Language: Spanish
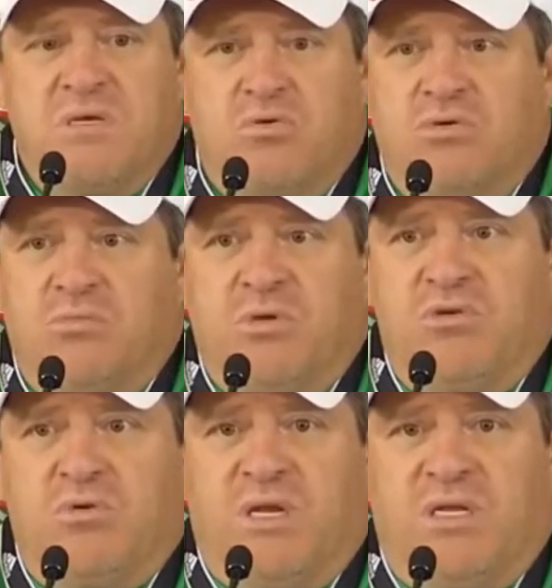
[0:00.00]
Yo siempre he
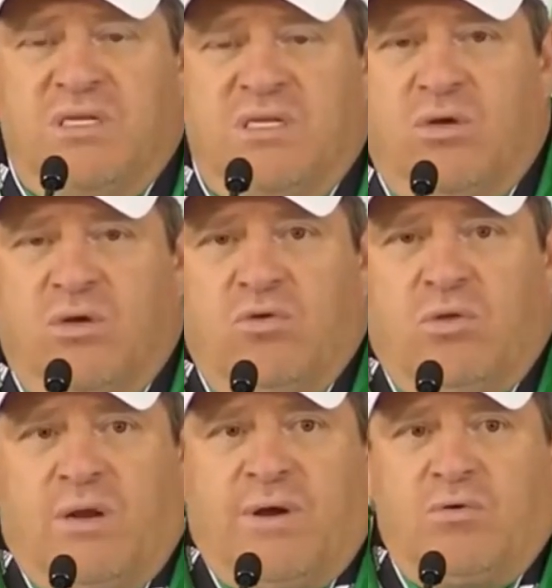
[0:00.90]
dicho que la selección que yo
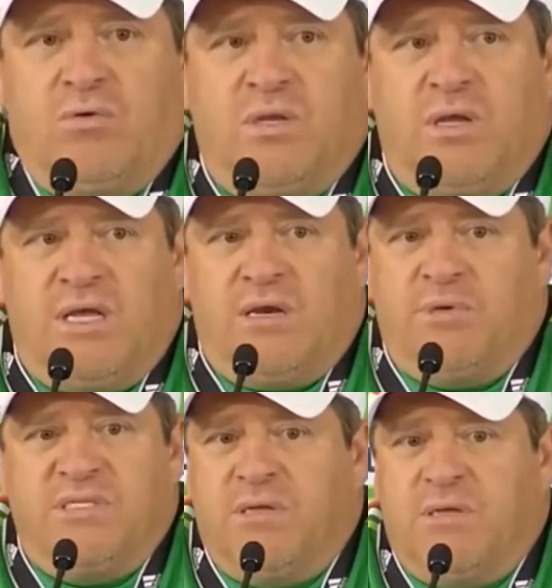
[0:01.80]
trabajo es la que
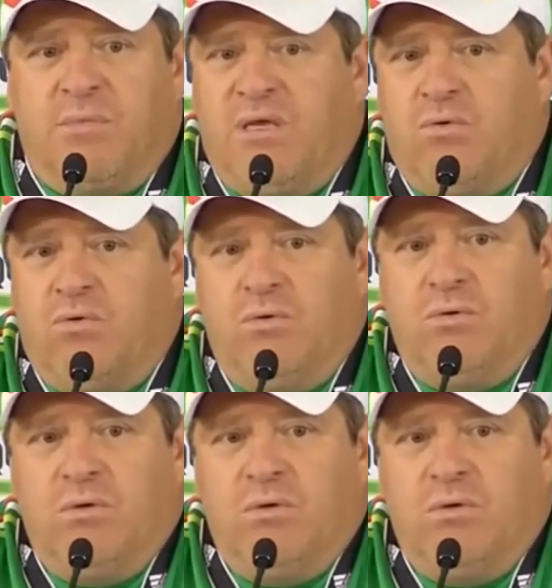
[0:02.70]
representa a México